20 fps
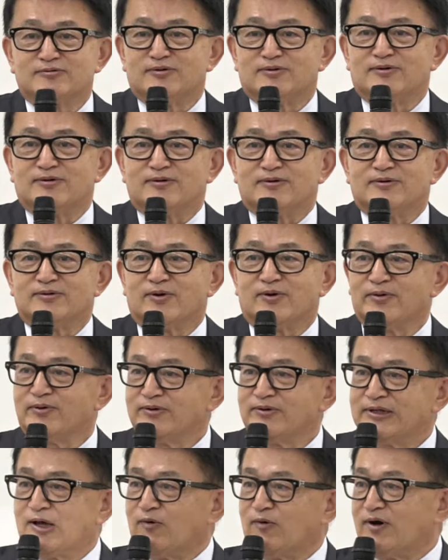現在
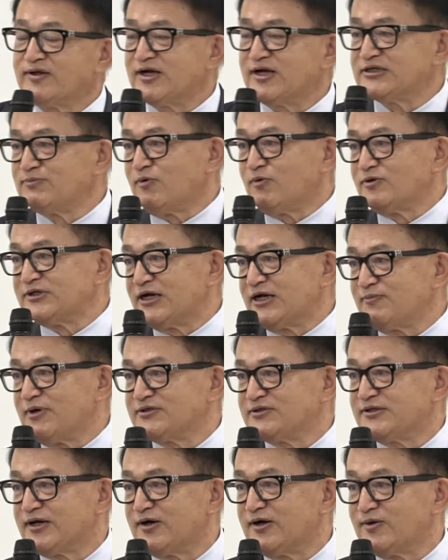4区の小
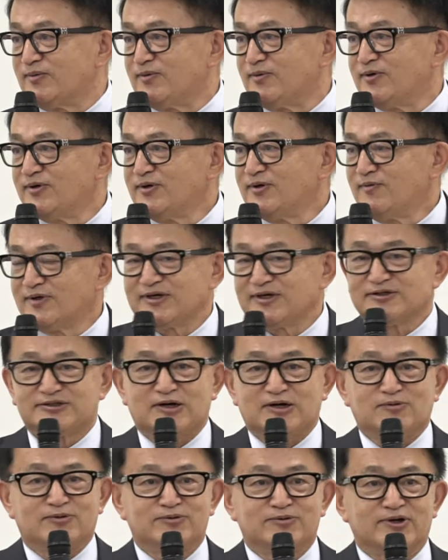寺博夫氏は
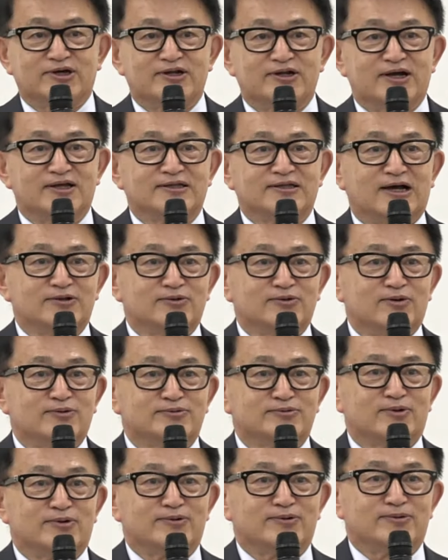比例区に回る
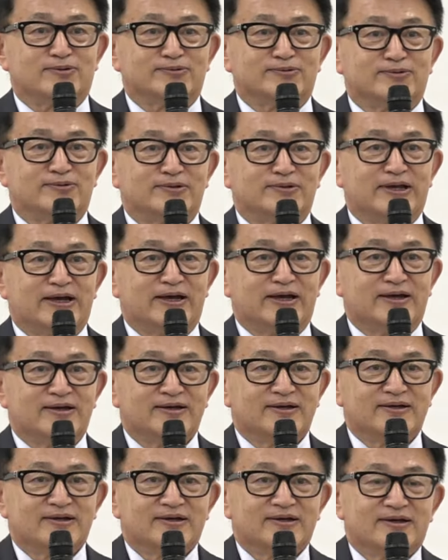ことが承認され